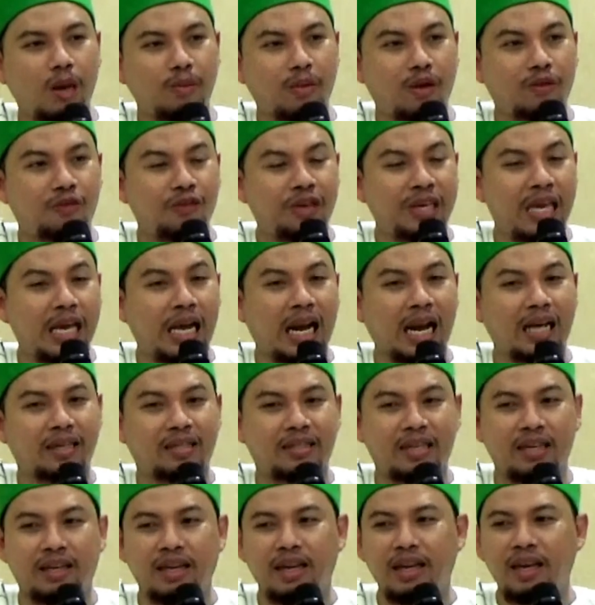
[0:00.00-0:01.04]
ulama figi
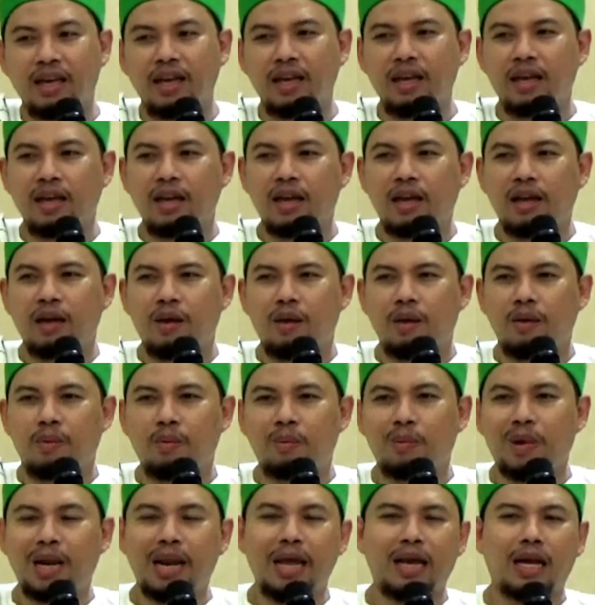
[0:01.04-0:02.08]
klasik,
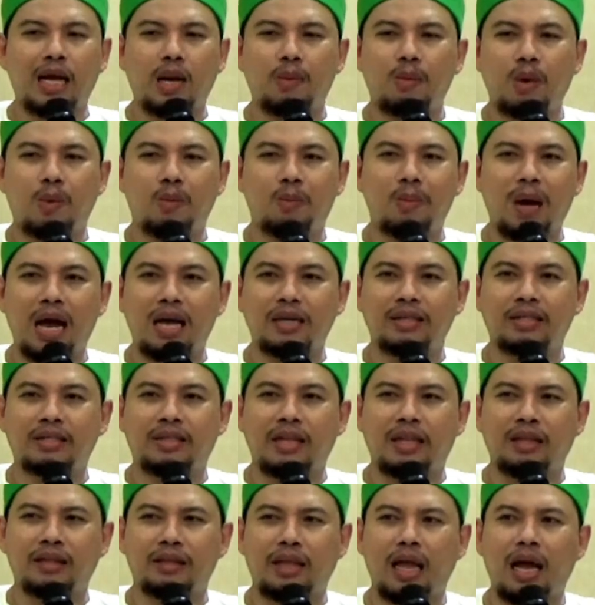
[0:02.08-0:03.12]
mereka membahas
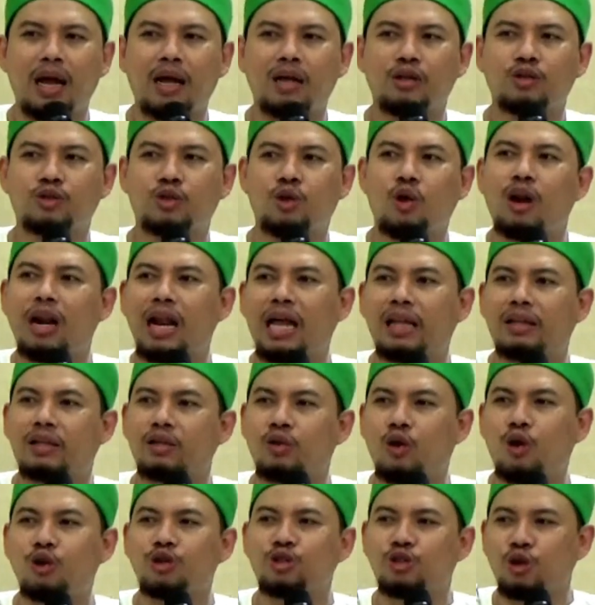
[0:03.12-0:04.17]
tentang solat
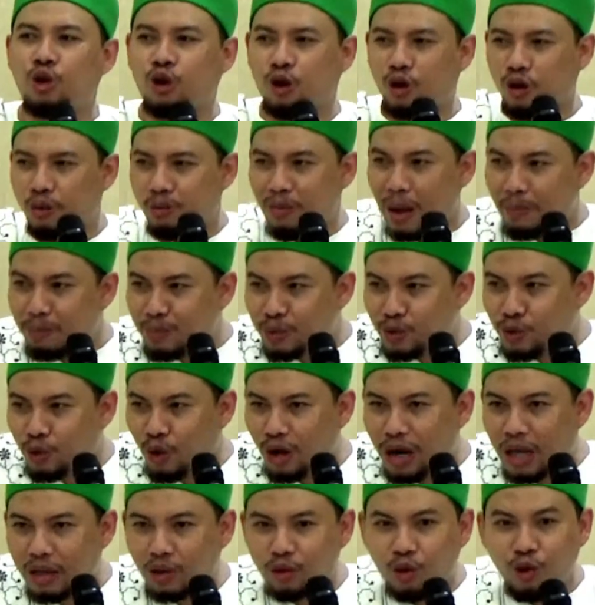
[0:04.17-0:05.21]
kosor, bab
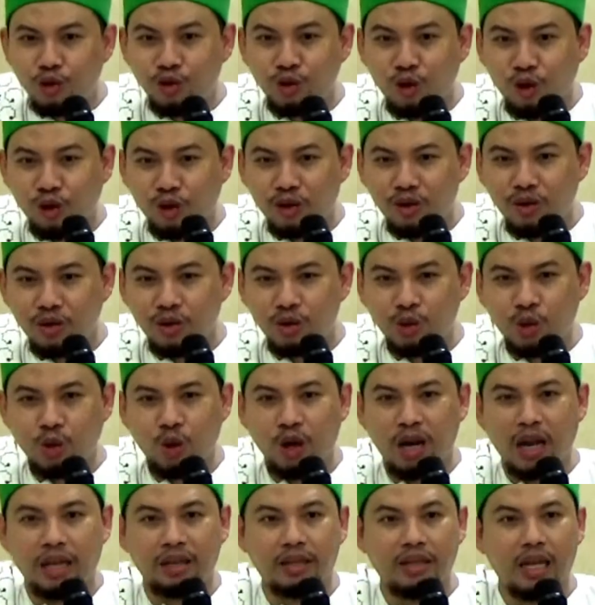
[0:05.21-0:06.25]
solat kosor,
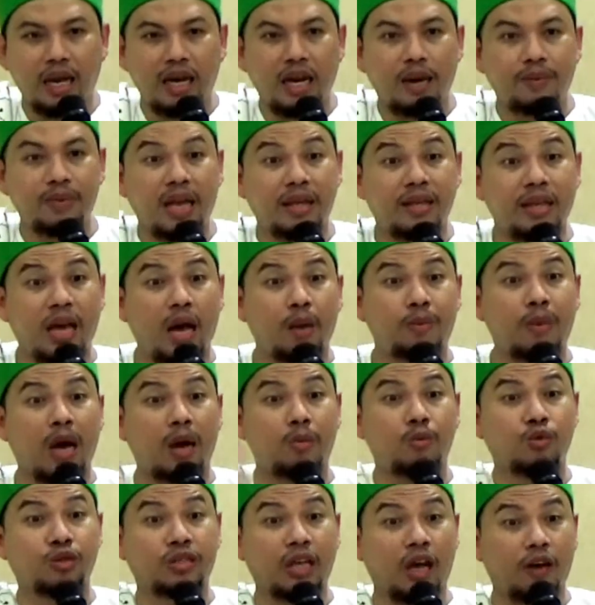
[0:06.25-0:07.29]
solat dalamnya
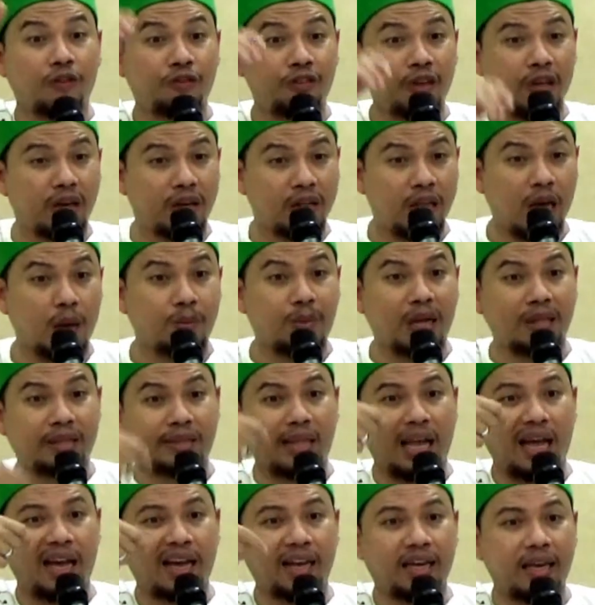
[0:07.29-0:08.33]
jamak musafir, jamak
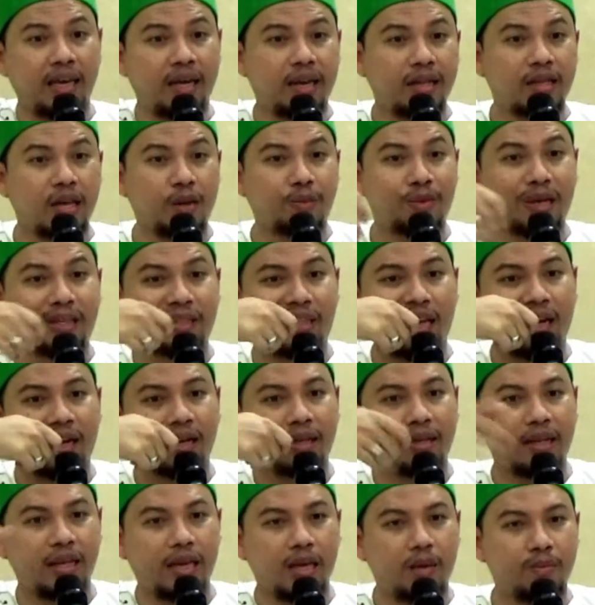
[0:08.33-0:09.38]
takhir, jamak
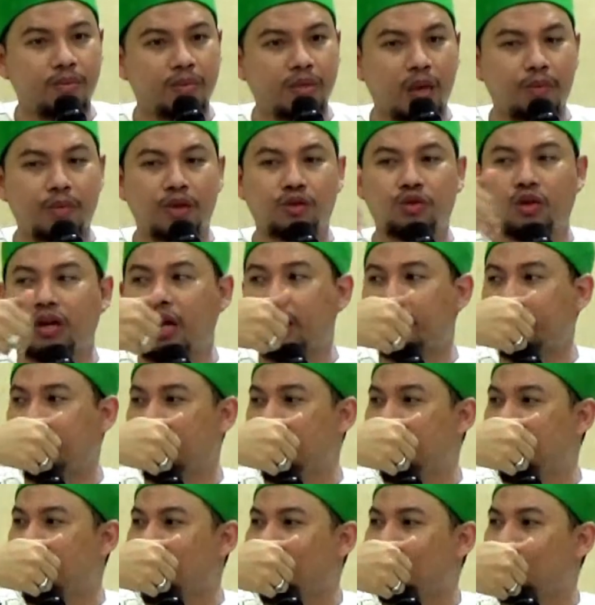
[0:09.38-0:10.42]
takdim, sama solat
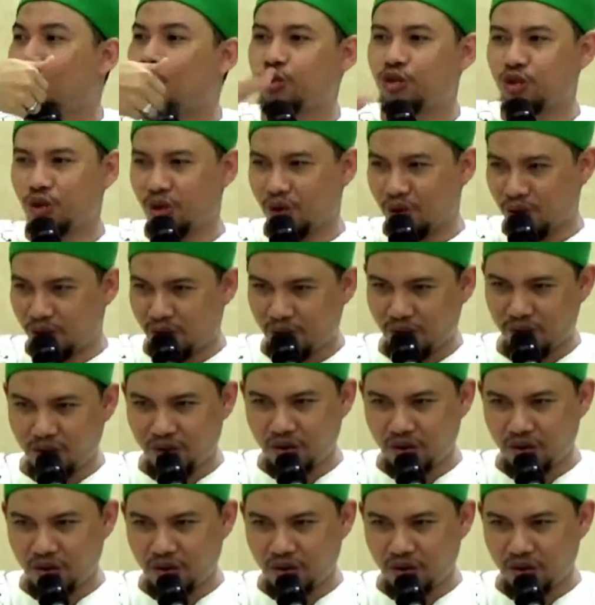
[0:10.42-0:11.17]
kosor.